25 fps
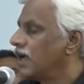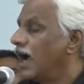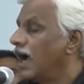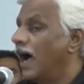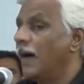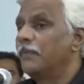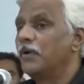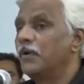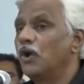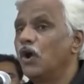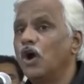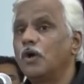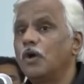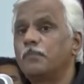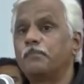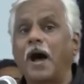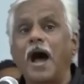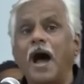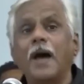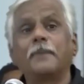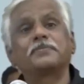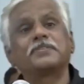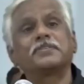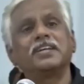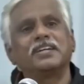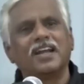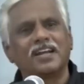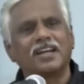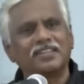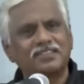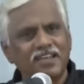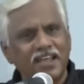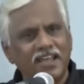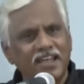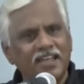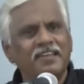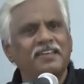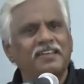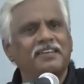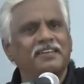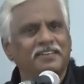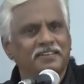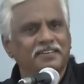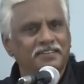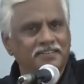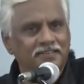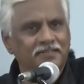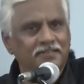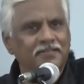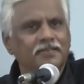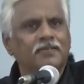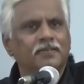अब लोग बाप से डरते हैं